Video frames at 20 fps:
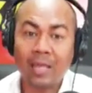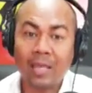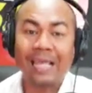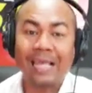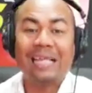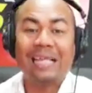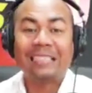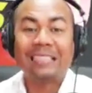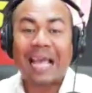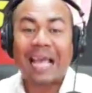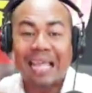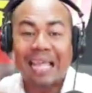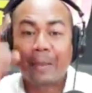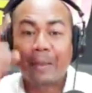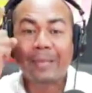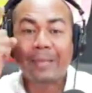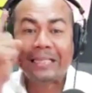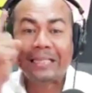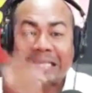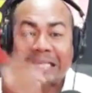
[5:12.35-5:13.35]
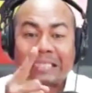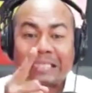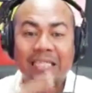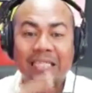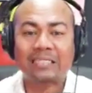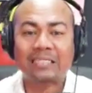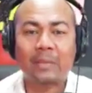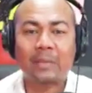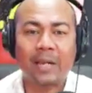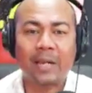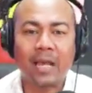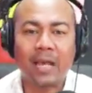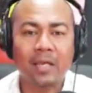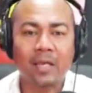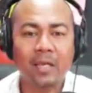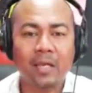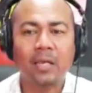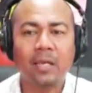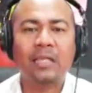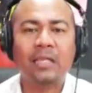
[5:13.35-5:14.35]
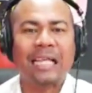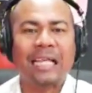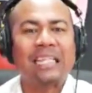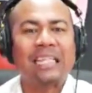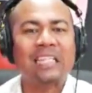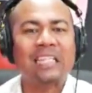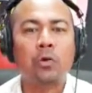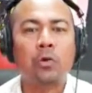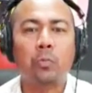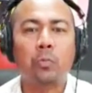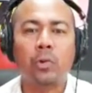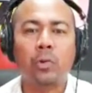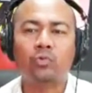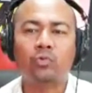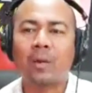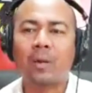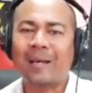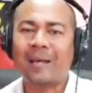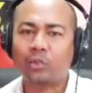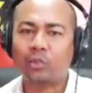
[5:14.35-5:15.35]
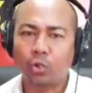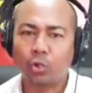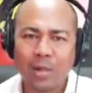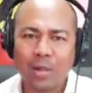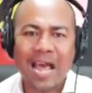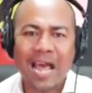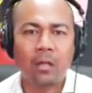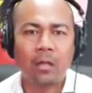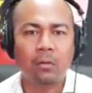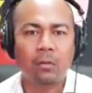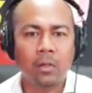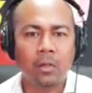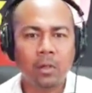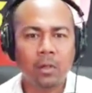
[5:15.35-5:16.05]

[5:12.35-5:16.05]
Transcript: que es la que administra Samaná y tiene ese aeropuerto abandonado,